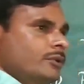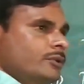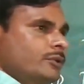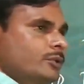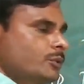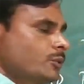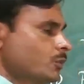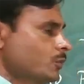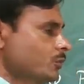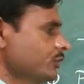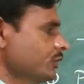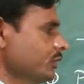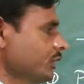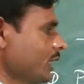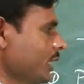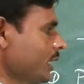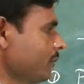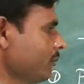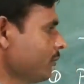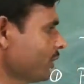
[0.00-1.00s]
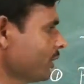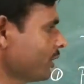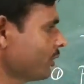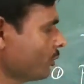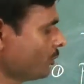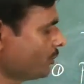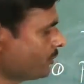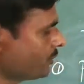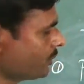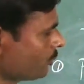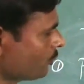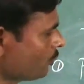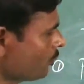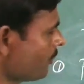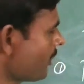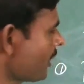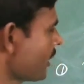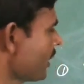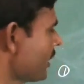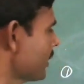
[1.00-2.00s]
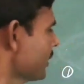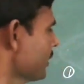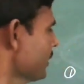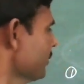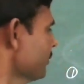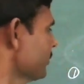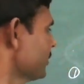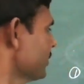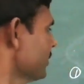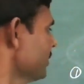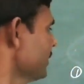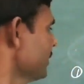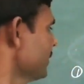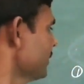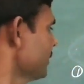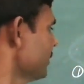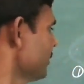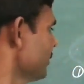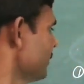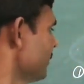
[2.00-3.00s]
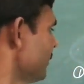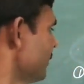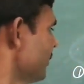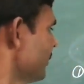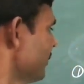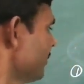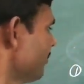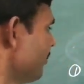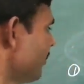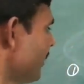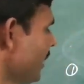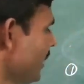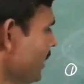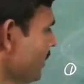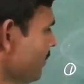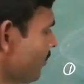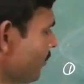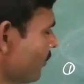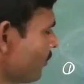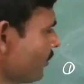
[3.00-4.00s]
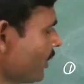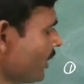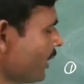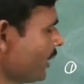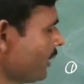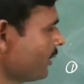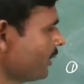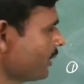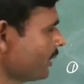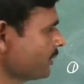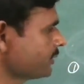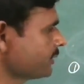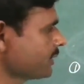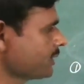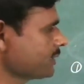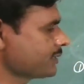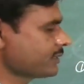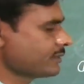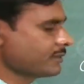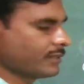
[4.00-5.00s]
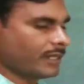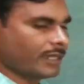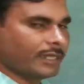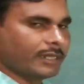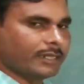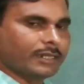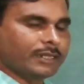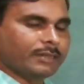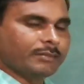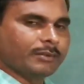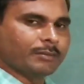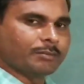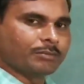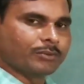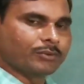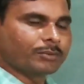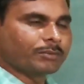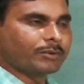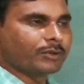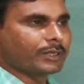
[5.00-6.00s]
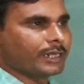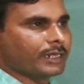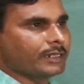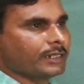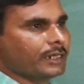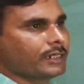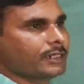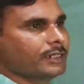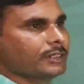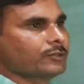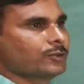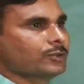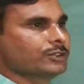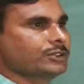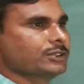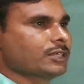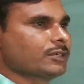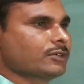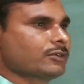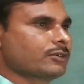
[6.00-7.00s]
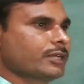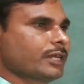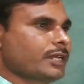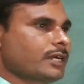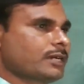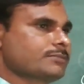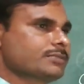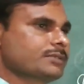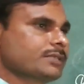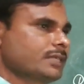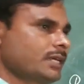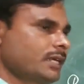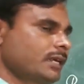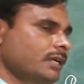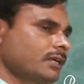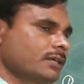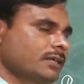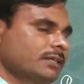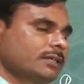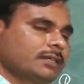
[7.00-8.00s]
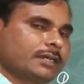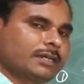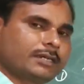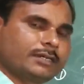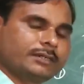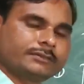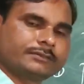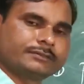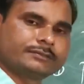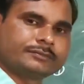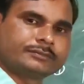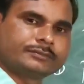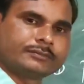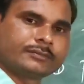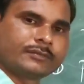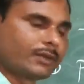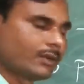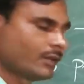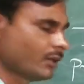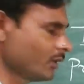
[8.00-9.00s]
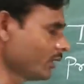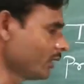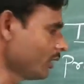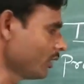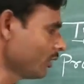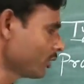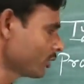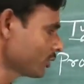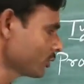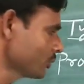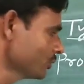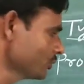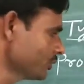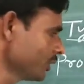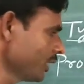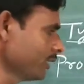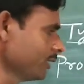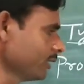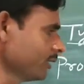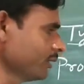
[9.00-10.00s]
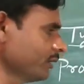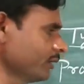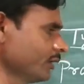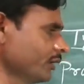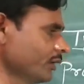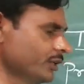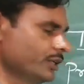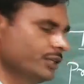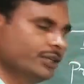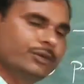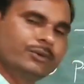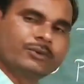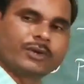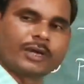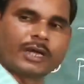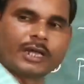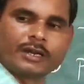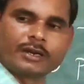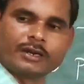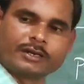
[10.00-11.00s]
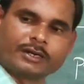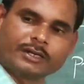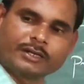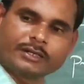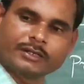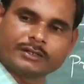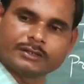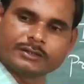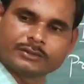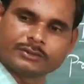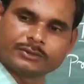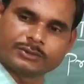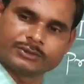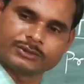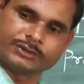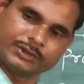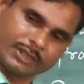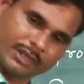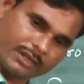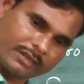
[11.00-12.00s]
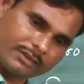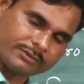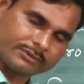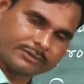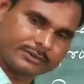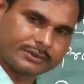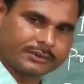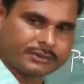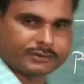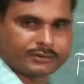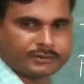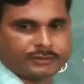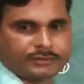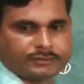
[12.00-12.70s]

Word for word: तो कोशिकाएं मुख्य रूप से दो प्रकार की होती हैं पहली प्रोकैरियोटिक सेल्स जिन्हें हिंदी में पूर्व केंद्र की कोशिकाओं के नाम से जाना जाता है और दूसरी यूकैरियोटिक कोशिकाएं होती हैं